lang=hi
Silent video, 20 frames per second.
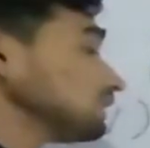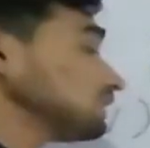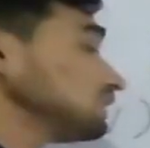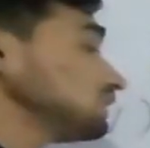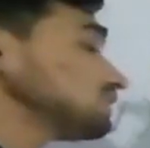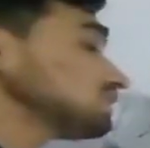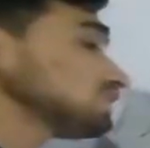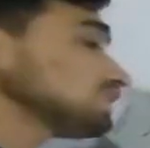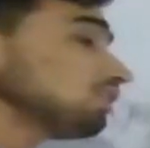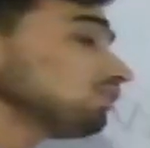कि
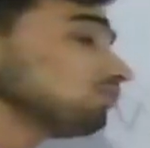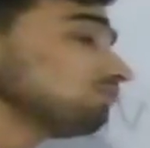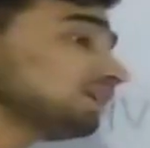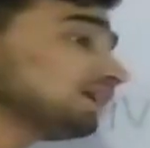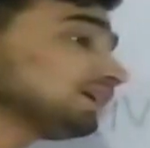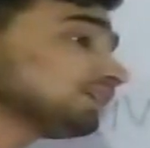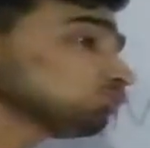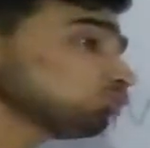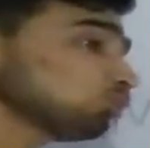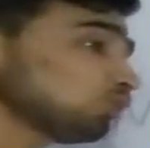इसका
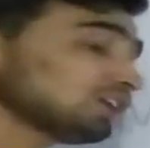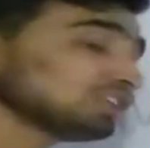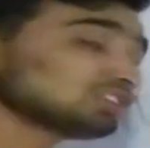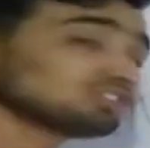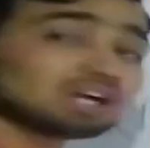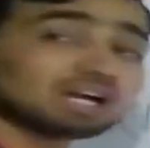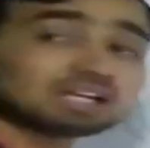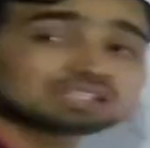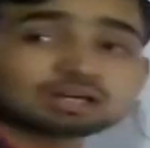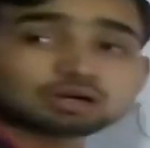वेट थोड़ा
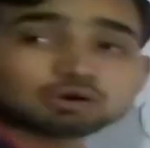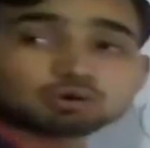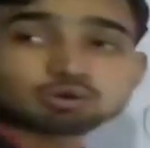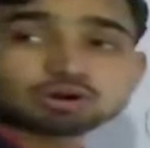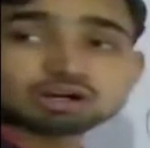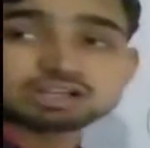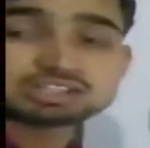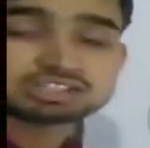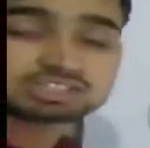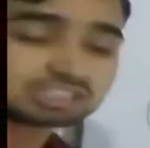ज़्यादा
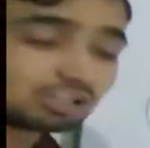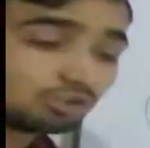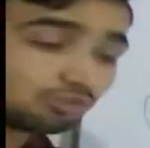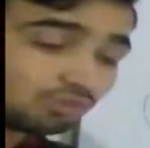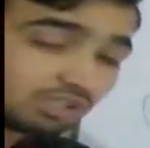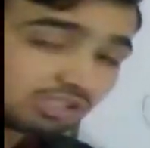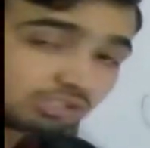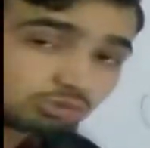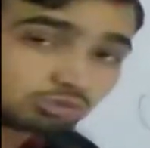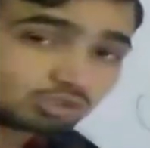होगा इसका
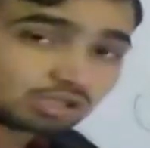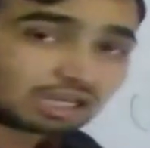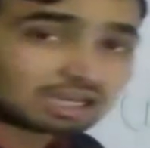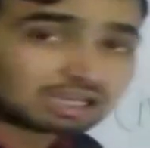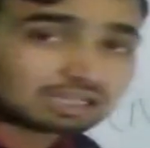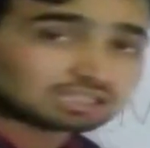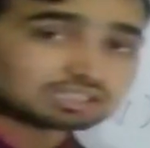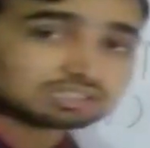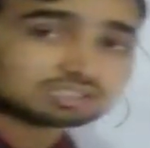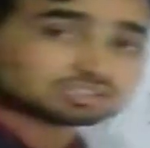वेट थोड़ा